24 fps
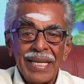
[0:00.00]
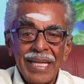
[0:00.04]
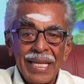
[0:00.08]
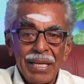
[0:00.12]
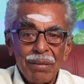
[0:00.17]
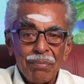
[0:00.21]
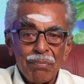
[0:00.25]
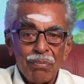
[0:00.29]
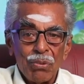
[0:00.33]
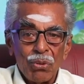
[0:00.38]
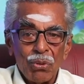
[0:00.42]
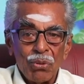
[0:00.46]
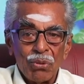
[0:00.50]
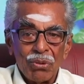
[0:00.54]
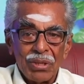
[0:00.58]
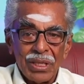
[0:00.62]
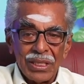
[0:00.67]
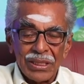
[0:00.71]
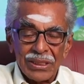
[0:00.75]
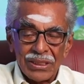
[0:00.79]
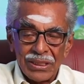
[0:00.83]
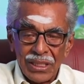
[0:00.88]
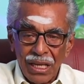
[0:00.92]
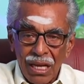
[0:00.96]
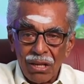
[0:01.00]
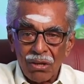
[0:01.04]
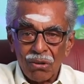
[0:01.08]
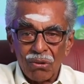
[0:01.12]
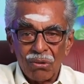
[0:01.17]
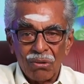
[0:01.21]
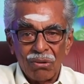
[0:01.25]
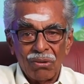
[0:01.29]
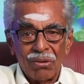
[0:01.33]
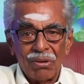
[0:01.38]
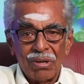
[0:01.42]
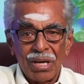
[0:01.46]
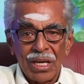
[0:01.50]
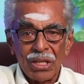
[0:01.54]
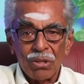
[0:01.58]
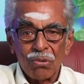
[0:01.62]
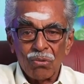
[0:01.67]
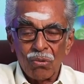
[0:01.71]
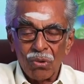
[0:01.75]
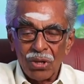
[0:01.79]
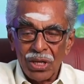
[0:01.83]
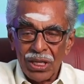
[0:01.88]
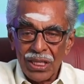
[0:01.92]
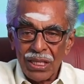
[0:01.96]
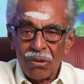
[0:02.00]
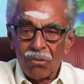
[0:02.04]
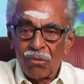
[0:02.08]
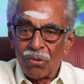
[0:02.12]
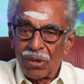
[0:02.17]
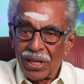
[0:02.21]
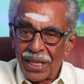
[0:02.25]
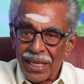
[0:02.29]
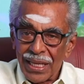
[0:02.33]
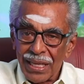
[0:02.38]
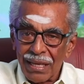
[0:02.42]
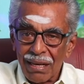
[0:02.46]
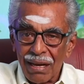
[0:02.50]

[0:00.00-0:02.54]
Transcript: டீப் ரூட்டட் சாரோ அது ஒன்று தான் ஒரே